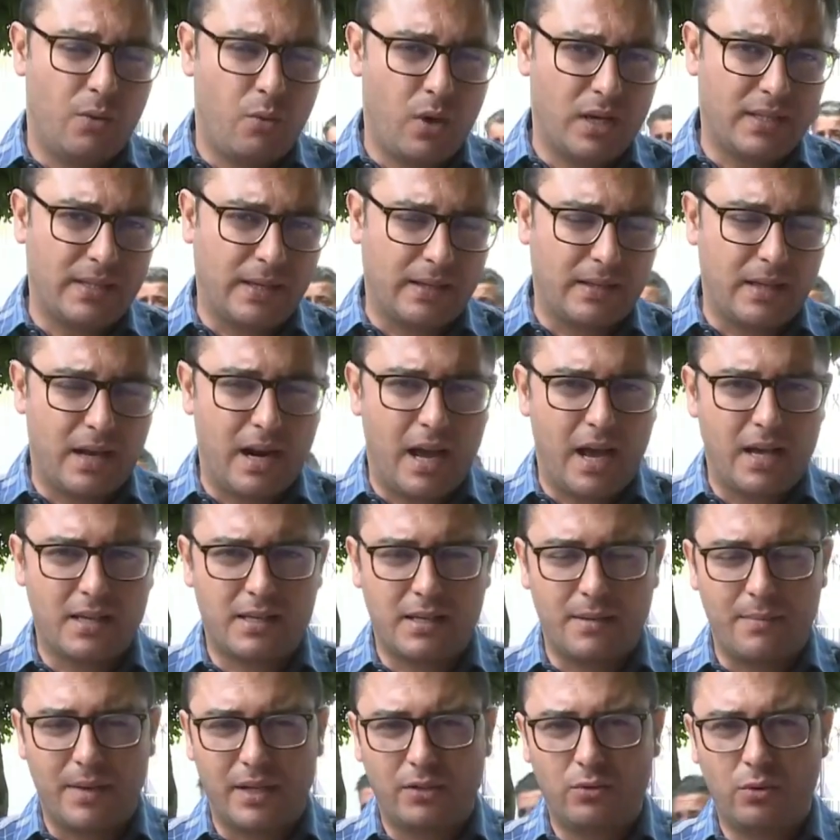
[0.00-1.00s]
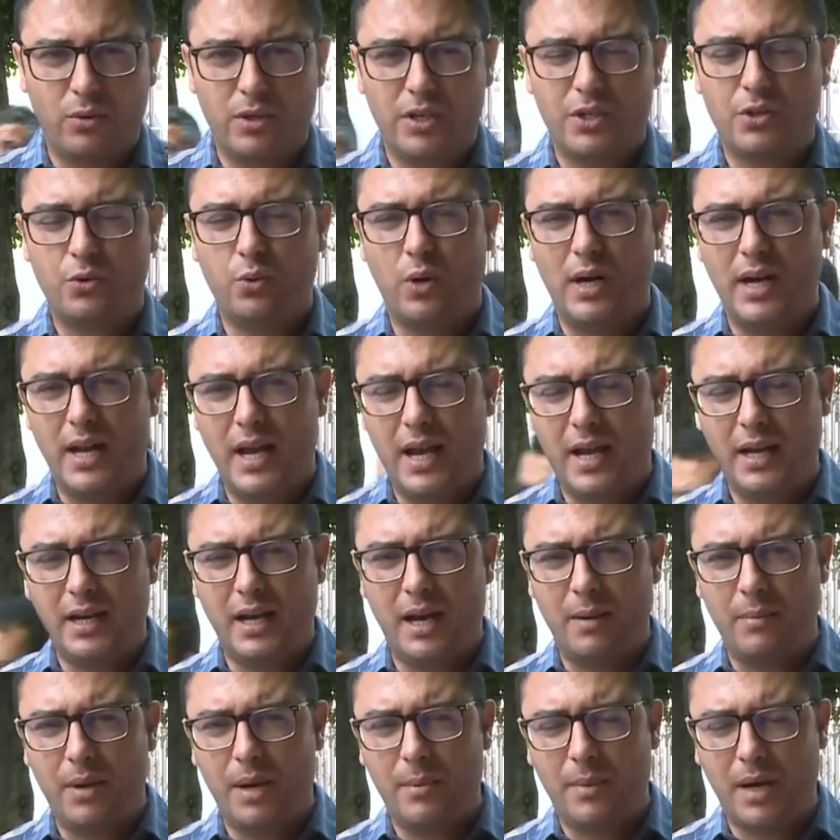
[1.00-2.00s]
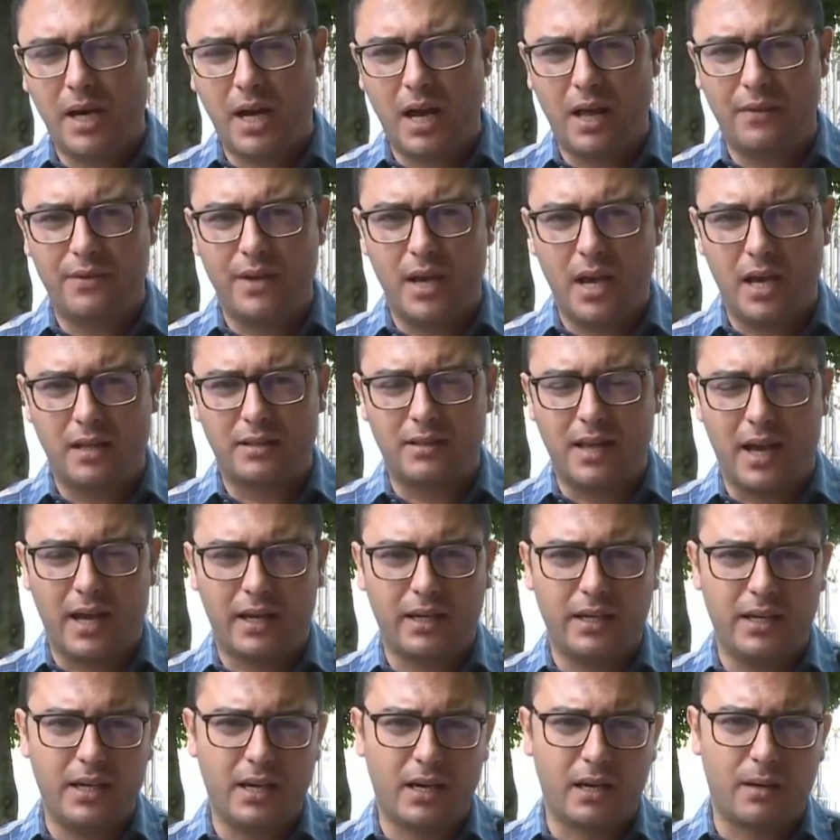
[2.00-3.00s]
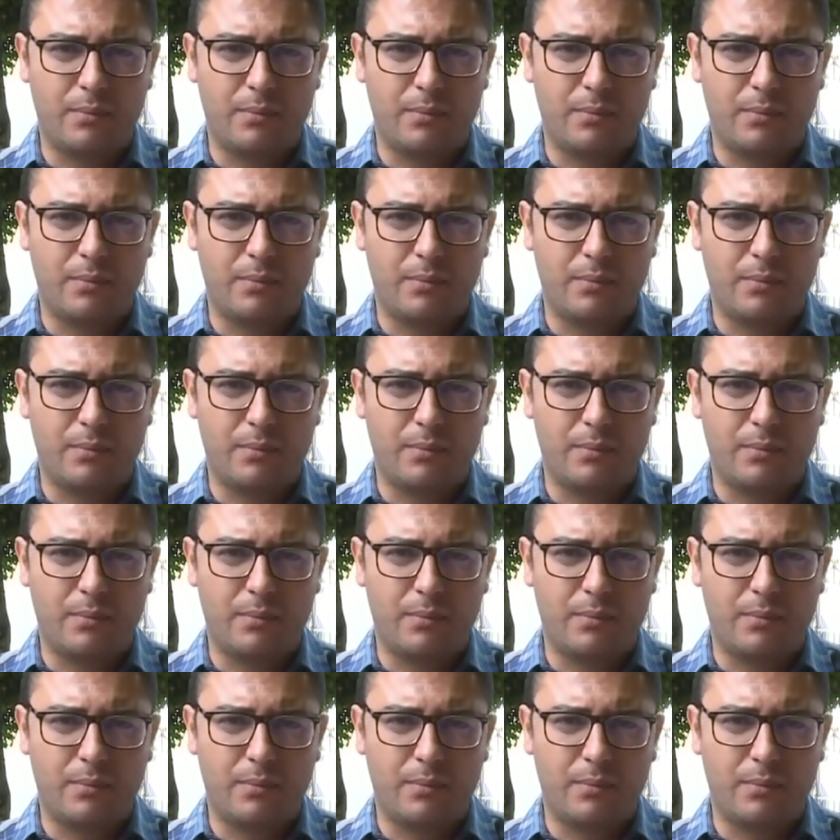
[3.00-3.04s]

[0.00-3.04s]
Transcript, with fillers: وسط العاصمه تونس والان امام قاضي التحقيق